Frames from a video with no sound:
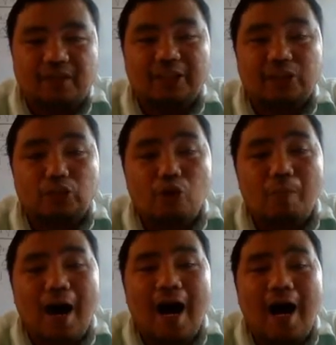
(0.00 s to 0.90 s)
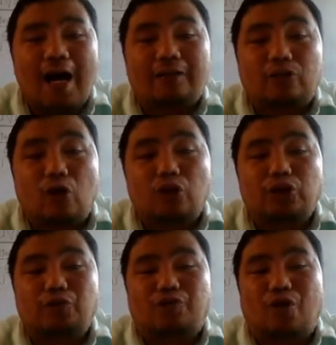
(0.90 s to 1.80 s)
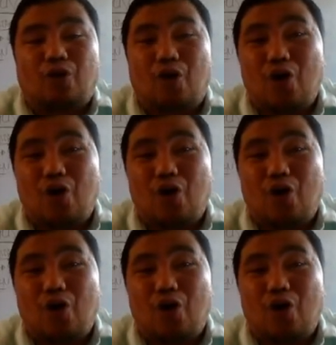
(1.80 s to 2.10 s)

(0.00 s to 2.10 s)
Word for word: tisyuba atones for